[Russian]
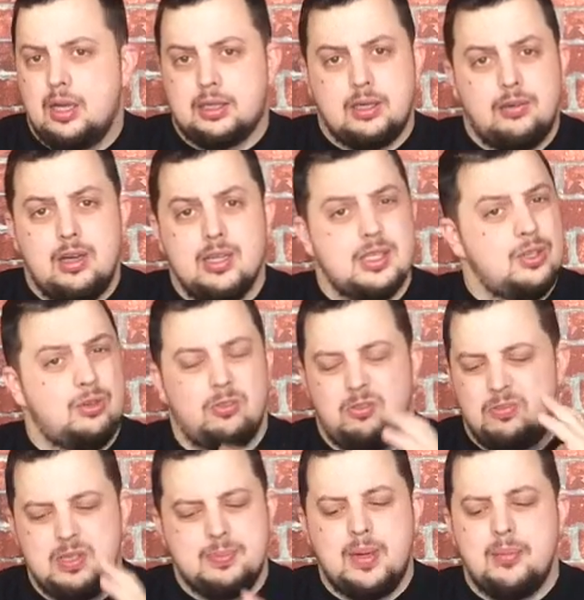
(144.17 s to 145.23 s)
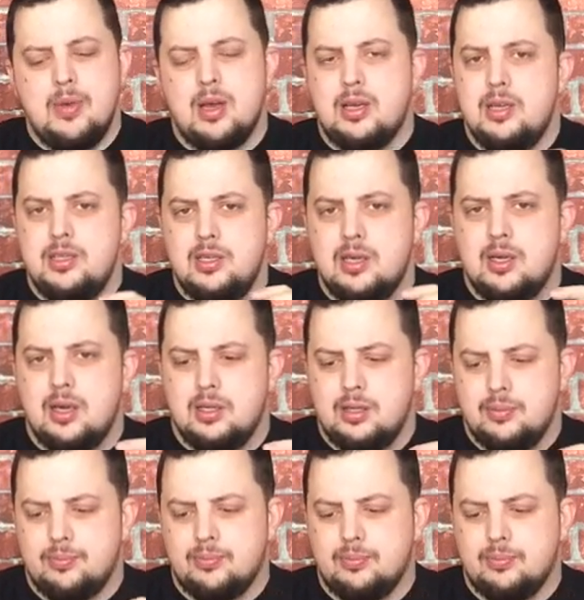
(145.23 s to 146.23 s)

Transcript: Открывается он весьма мягко и деликатно.